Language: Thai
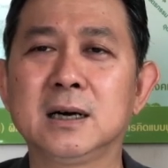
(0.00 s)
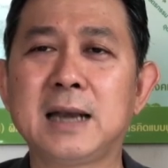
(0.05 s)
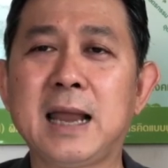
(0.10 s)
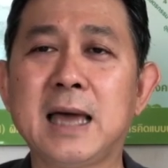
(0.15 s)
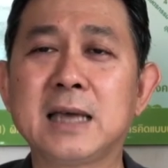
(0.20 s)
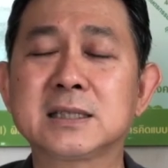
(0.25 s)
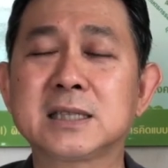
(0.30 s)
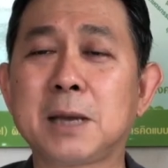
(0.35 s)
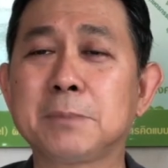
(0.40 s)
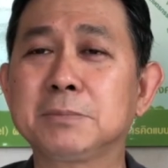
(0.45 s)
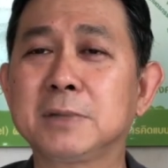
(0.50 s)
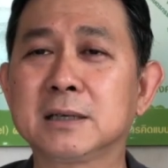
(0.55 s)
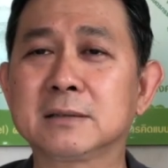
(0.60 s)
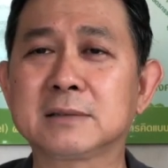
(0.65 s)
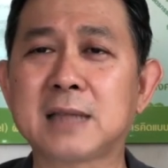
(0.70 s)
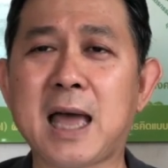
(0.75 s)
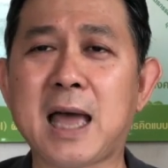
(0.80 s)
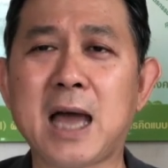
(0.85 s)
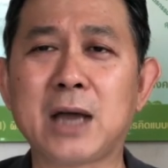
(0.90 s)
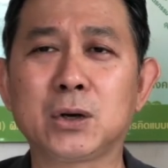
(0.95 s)
ลักทรัพย์
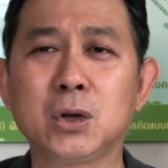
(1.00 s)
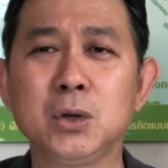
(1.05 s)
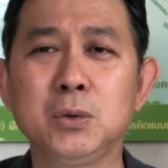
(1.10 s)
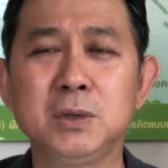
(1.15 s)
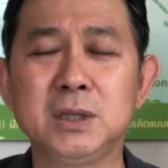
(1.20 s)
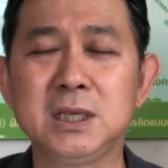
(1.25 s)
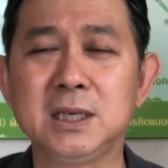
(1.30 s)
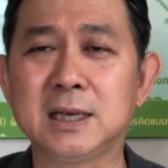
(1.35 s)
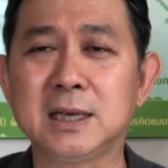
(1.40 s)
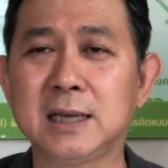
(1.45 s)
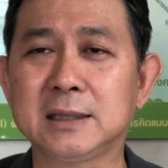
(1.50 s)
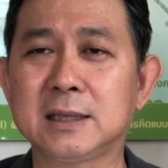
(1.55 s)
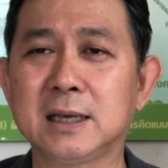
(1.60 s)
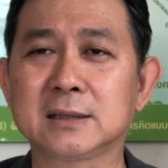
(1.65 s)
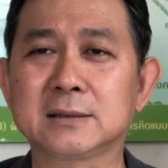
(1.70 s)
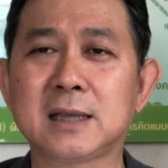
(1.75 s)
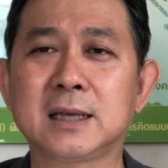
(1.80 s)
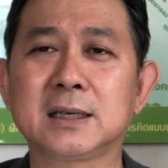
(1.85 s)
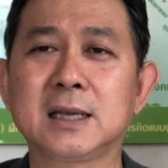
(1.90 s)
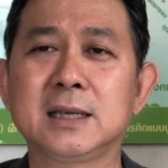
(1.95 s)
ต่างๆ ด้วยวิธีการ
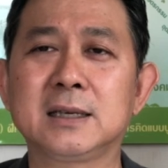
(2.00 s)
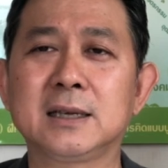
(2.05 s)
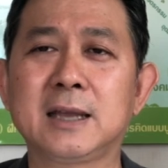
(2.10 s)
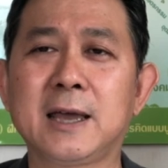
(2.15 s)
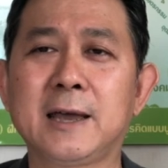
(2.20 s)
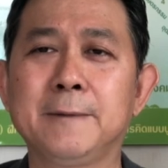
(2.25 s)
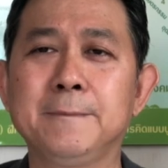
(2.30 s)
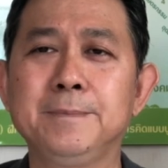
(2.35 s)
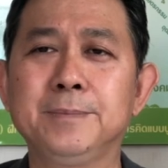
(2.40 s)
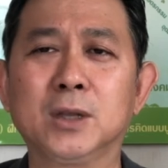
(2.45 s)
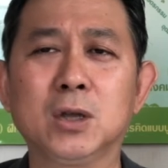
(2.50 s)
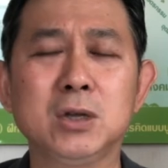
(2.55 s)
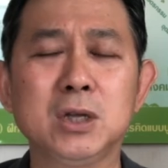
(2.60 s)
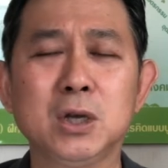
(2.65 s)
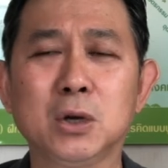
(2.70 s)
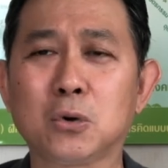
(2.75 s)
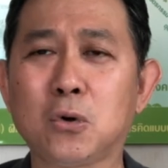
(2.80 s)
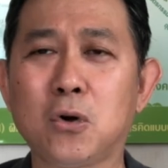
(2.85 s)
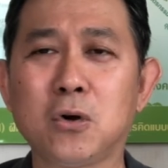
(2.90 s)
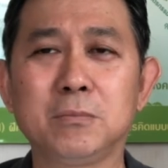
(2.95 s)
ต่างๆนานา ก็
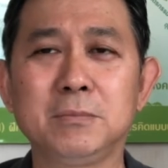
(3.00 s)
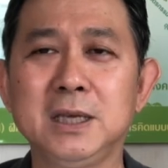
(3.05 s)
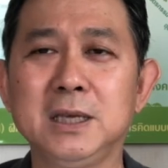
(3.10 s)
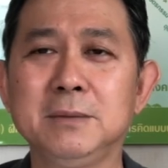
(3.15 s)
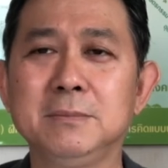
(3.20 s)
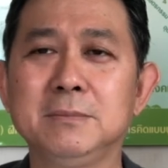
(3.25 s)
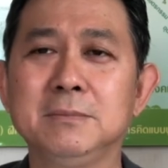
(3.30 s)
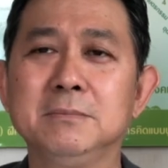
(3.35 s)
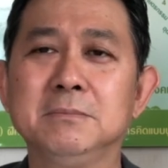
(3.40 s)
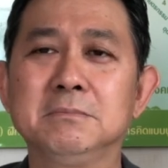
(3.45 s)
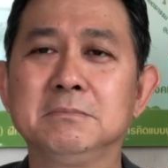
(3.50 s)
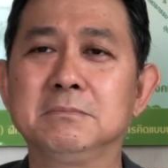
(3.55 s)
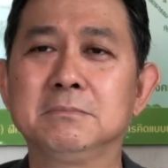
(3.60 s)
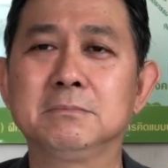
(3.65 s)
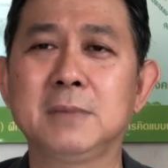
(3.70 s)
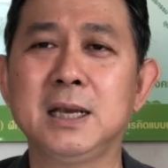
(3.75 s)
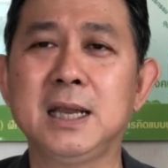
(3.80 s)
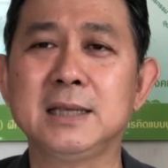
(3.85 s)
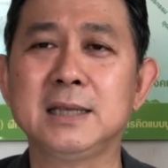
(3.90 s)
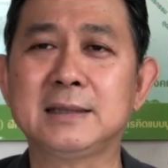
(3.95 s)
ยังคงมี
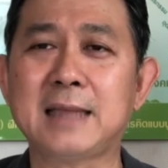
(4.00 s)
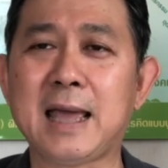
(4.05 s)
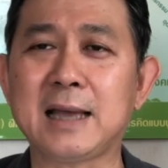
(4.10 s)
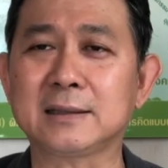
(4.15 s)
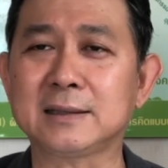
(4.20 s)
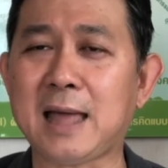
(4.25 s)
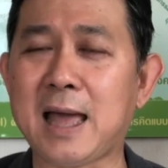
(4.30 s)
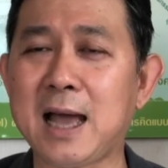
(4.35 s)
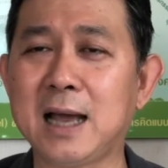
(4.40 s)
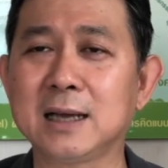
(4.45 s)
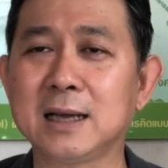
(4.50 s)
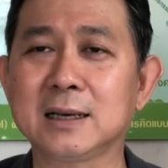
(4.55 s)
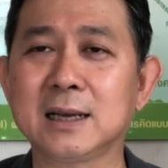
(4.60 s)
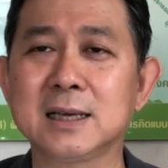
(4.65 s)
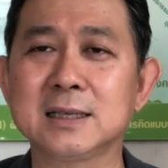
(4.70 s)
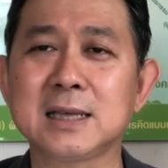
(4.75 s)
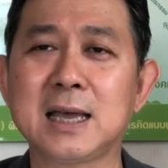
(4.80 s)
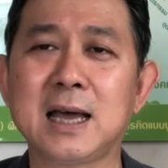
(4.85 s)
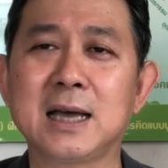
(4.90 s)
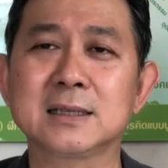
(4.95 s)
ไม่ได้แตกต่าง
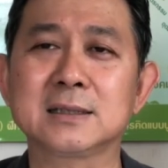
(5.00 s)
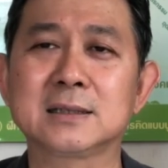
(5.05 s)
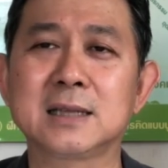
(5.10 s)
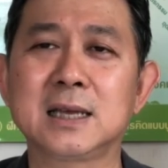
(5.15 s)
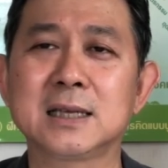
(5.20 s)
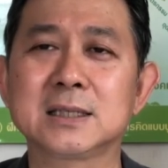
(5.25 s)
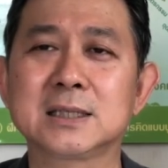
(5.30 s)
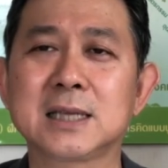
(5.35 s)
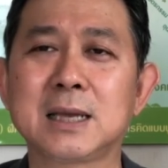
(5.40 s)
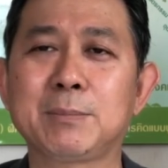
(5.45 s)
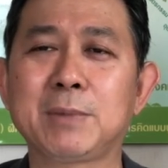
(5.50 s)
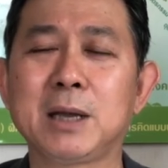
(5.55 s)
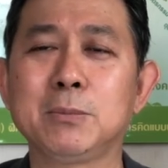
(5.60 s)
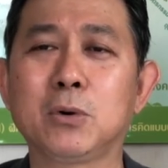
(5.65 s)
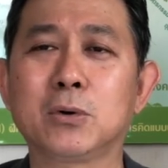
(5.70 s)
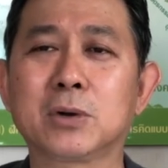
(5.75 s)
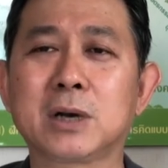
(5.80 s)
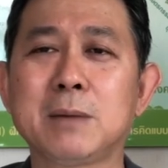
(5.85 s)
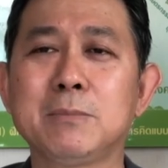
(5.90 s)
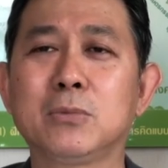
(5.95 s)
นะจากนะสมัย
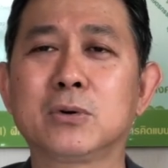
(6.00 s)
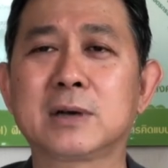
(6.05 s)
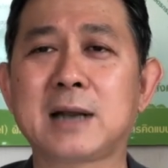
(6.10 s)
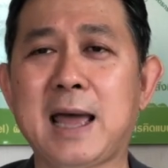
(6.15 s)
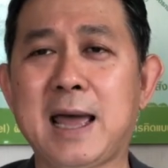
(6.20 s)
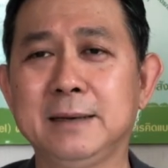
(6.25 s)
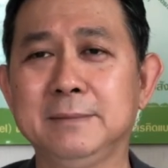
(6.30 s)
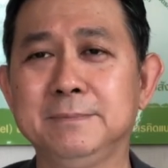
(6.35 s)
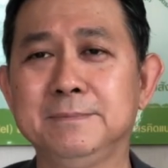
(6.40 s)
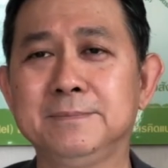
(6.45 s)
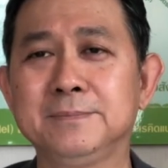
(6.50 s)
โบรโบราณ